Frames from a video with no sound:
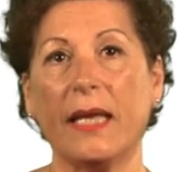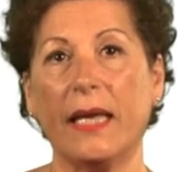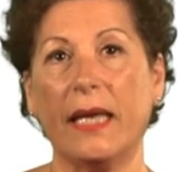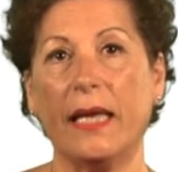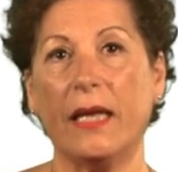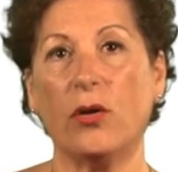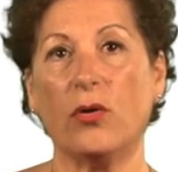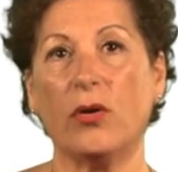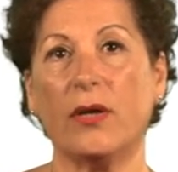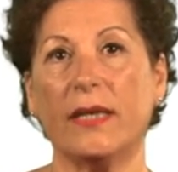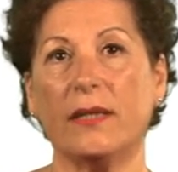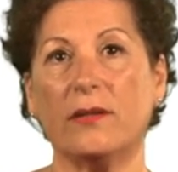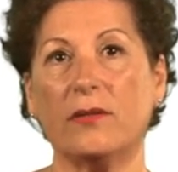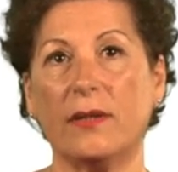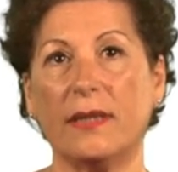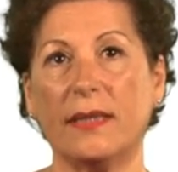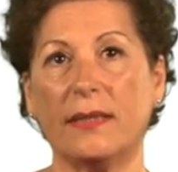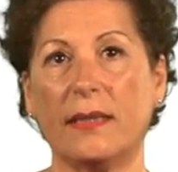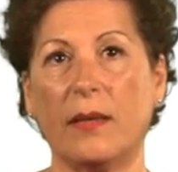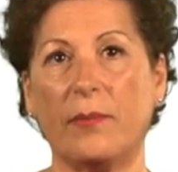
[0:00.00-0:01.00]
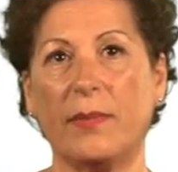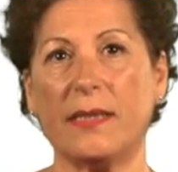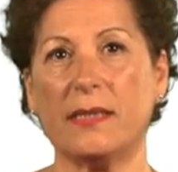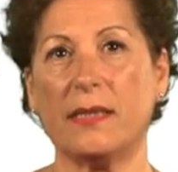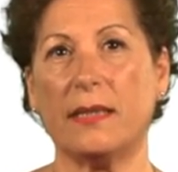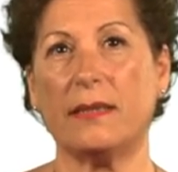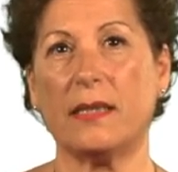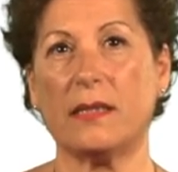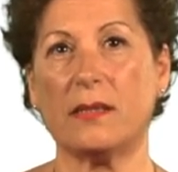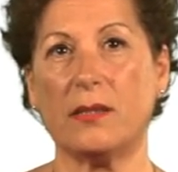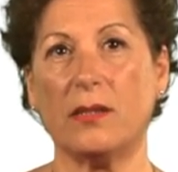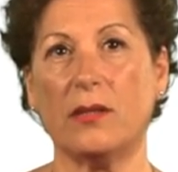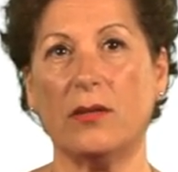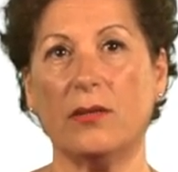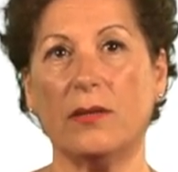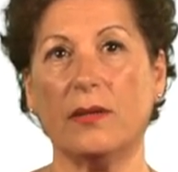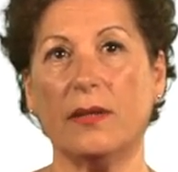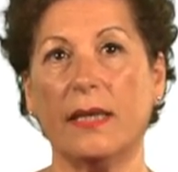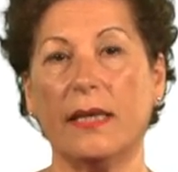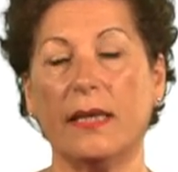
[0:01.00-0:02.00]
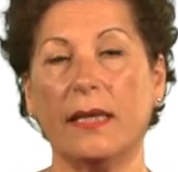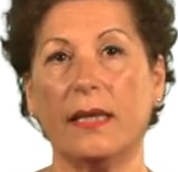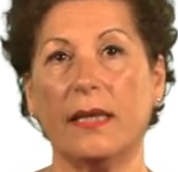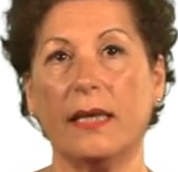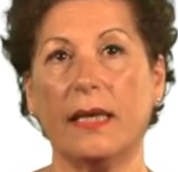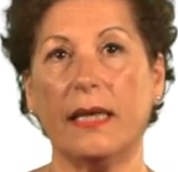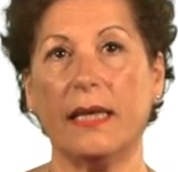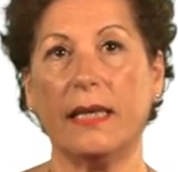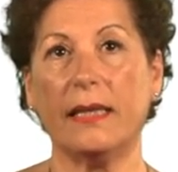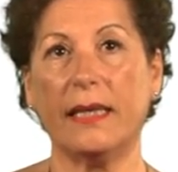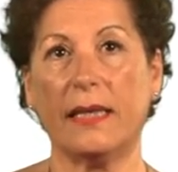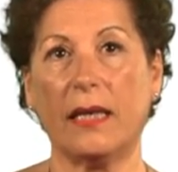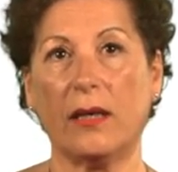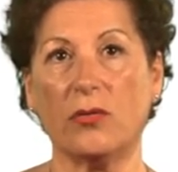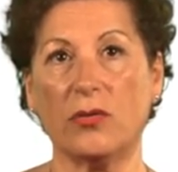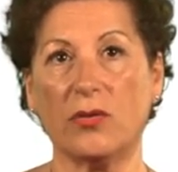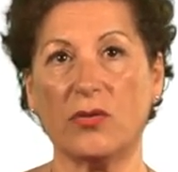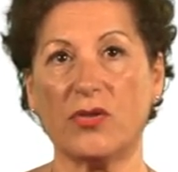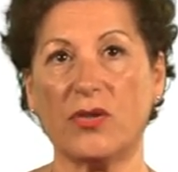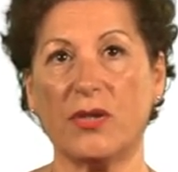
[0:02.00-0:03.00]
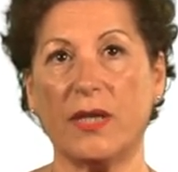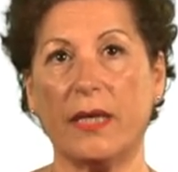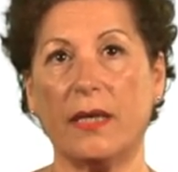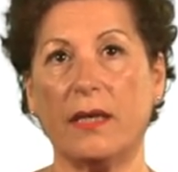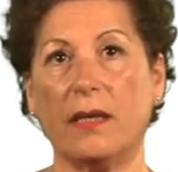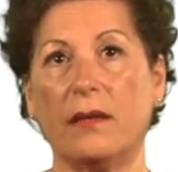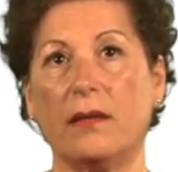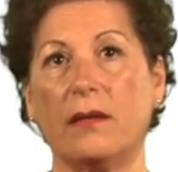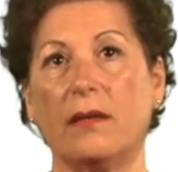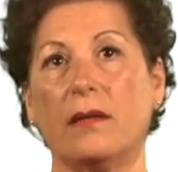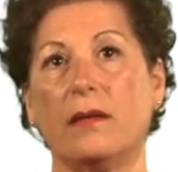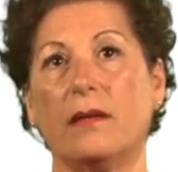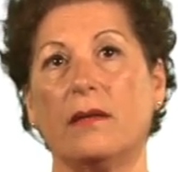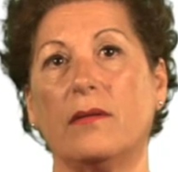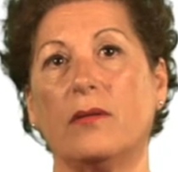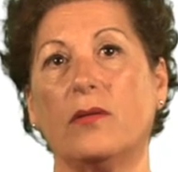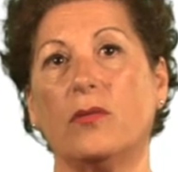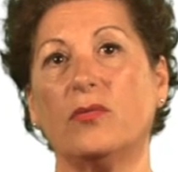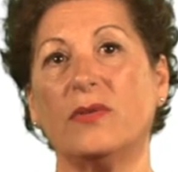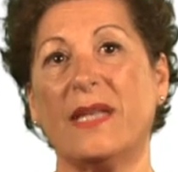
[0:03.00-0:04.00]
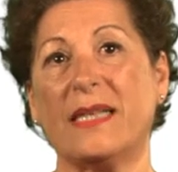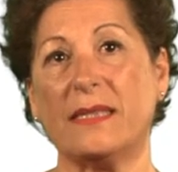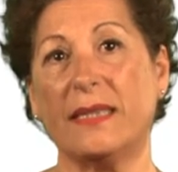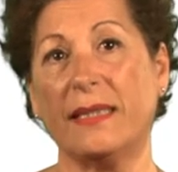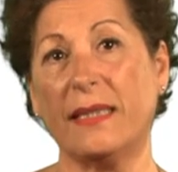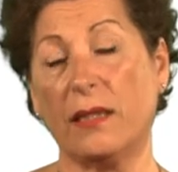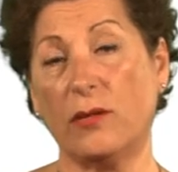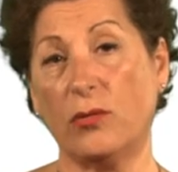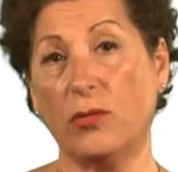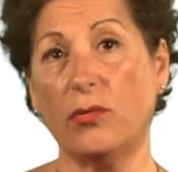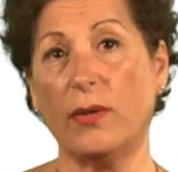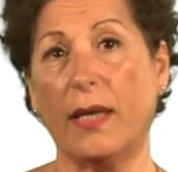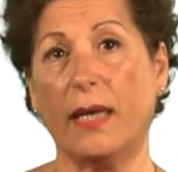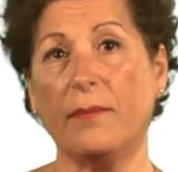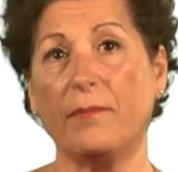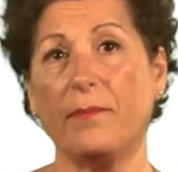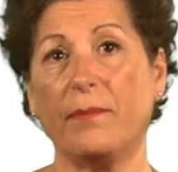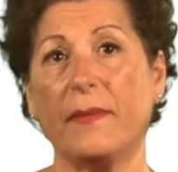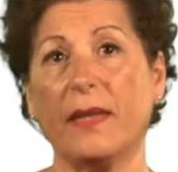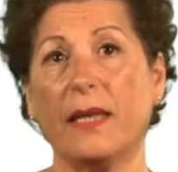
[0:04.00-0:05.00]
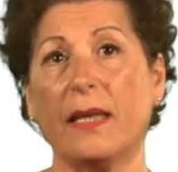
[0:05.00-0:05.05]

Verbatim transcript: El objeto de esta presentación es dar a conocer eh, una asignatura